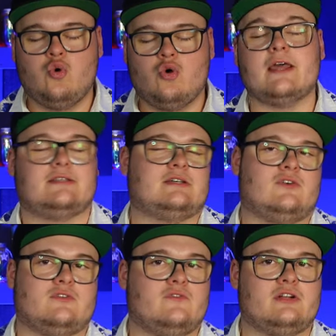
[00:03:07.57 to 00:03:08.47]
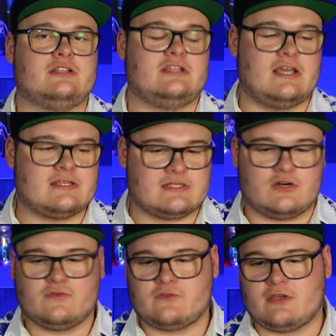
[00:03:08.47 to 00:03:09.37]
Gänsehaut, wirklich der erste
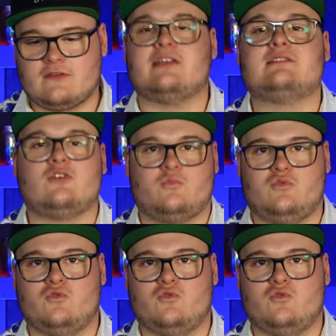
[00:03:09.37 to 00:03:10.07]
Auftritt, Gänsehaut